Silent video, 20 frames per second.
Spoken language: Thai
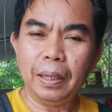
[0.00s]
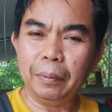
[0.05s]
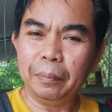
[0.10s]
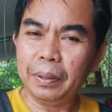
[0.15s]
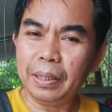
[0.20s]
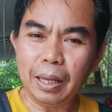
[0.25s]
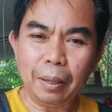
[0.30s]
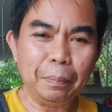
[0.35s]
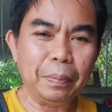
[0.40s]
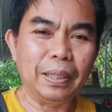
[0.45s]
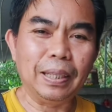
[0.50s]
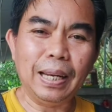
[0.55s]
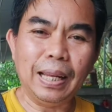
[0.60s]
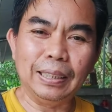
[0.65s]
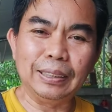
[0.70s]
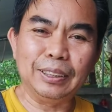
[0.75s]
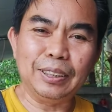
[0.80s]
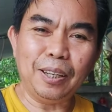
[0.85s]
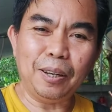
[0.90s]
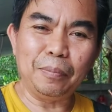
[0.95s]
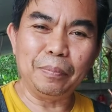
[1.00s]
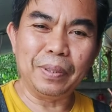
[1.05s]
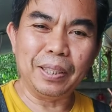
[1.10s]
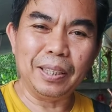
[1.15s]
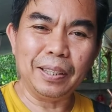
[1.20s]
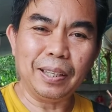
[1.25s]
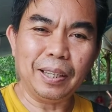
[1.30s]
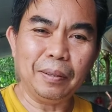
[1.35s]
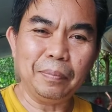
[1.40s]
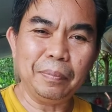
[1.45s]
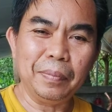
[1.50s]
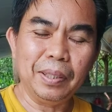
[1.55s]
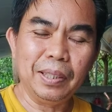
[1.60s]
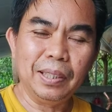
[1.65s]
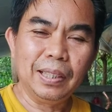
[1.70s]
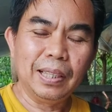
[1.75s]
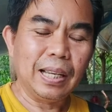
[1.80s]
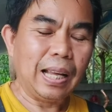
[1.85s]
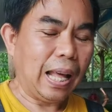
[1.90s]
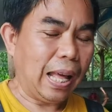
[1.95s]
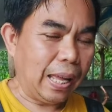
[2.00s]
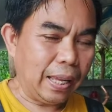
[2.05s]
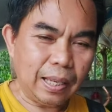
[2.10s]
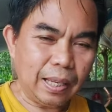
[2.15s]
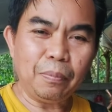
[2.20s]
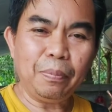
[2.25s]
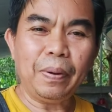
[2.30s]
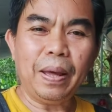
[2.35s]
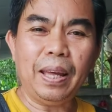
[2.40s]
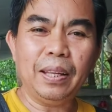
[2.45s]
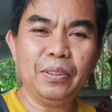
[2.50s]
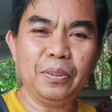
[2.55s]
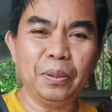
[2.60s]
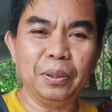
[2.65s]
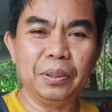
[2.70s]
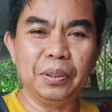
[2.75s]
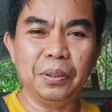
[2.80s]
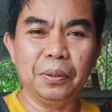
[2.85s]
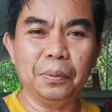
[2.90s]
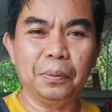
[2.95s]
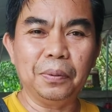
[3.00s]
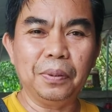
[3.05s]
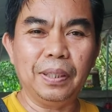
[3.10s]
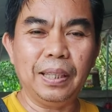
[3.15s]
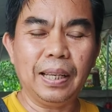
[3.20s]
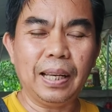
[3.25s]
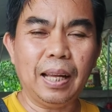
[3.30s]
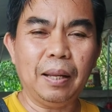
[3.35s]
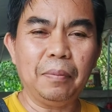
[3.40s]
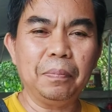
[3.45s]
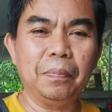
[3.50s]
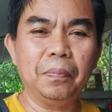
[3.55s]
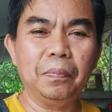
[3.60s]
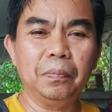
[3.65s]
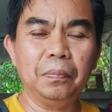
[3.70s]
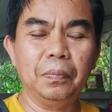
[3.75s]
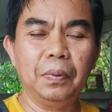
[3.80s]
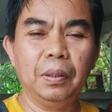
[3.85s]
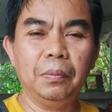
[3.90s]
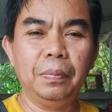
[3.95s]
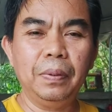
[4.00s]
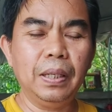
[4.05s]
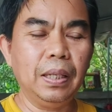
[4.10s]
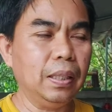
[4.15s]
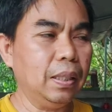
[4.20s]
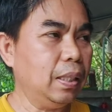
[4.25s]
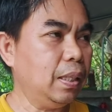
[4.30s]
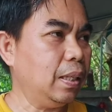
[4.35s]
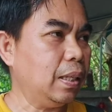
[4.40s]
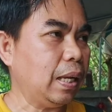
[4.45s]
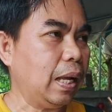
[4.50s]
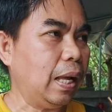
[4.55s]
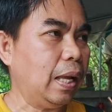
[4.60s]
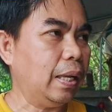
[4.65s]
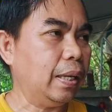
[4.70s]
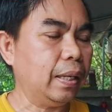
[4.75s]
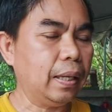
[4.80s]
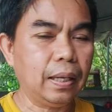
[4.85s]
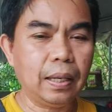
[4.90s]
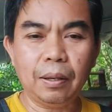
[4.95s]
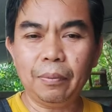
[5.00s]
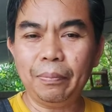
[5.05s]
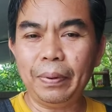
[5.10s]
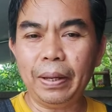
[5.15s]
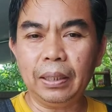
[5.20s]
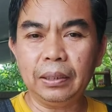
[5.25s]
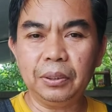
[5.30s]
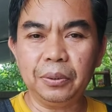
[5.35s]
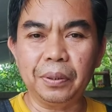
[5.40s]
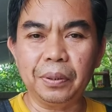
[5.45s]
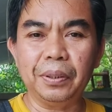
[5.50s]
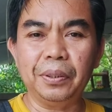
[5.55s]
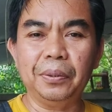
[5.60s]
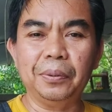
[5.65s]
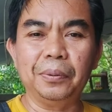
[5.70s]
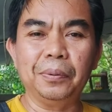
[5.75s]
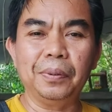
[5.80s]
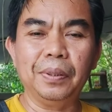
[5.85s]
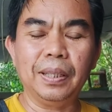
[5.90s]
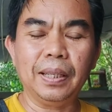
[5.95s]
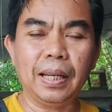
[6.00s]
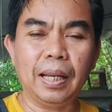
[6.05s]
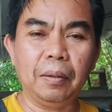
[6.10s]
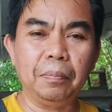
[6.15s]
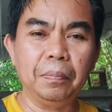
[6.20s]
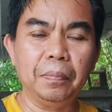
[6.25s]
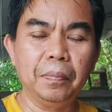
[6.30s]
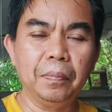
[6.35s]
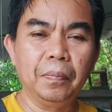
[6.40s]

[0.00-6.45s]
ไม่ใช่เปิดร้านซ่อมนะครับ ขายกาแฟสดอยู่นะครับ เพื่อนๆที่ขายกาแฟสดอยู่นะครับ